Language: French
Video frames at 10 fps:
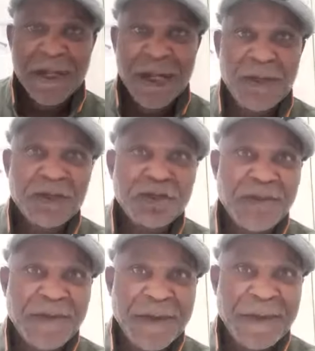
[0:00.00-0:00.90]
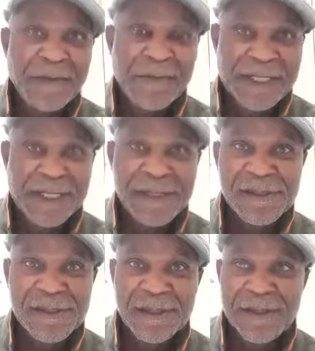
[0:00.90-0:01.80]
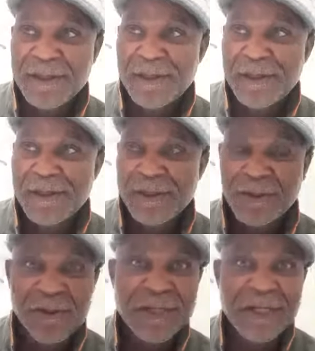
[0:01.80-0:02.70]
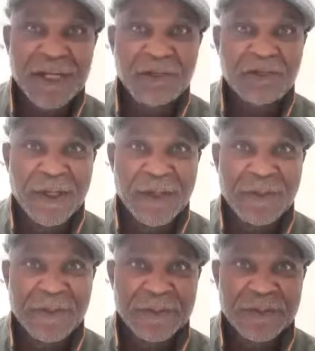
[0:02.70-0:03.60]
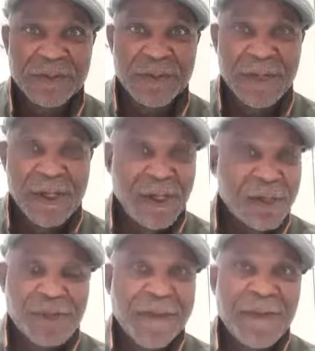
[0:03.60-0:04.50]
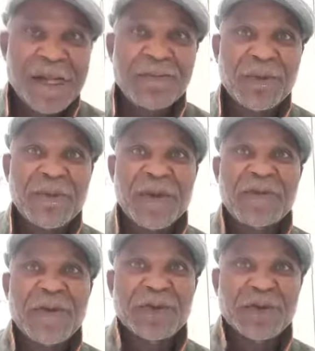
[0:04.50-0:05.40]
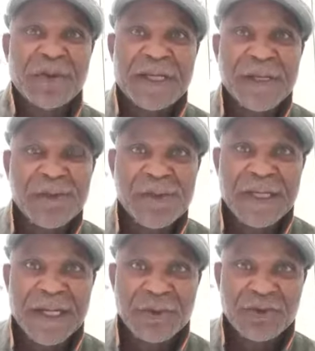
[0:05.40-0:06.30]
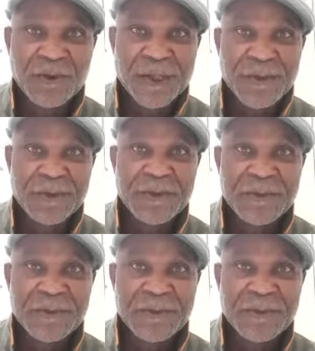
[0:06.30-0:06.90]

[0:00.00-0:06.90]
Alors je vais m'agresser aux intellectuels. Ce n'est pas la première fois que je m'agresse aux intellectuels.